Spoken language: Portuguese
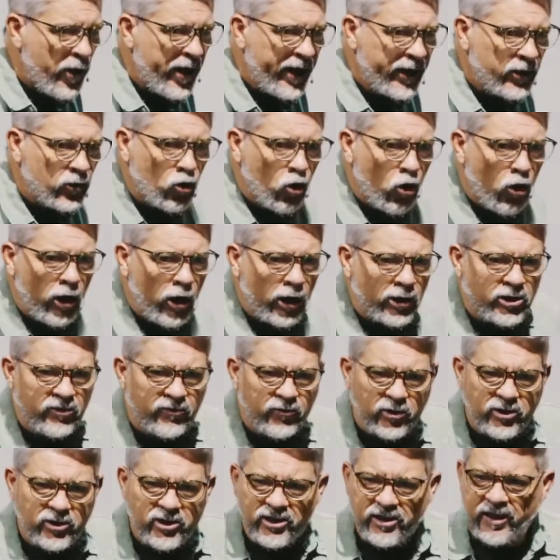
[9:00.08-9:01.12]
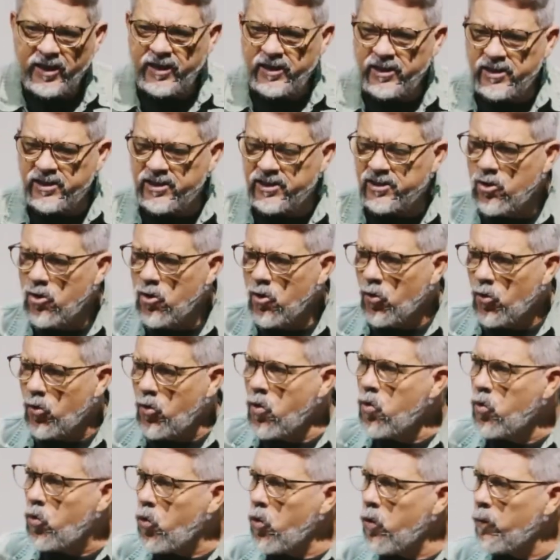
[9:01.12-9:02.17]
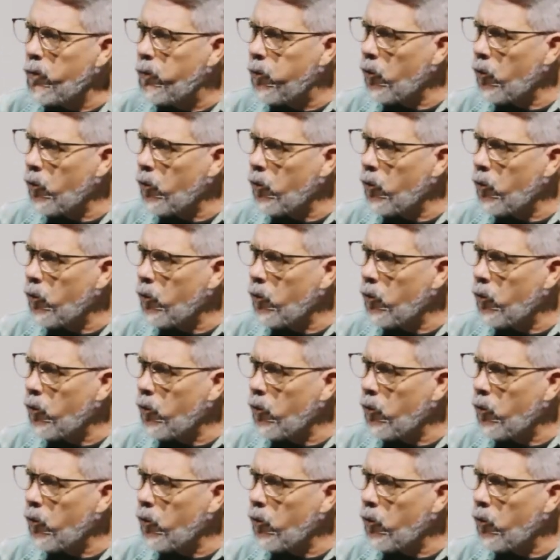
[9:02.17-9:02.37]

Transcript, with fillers: ao redor de vocês com um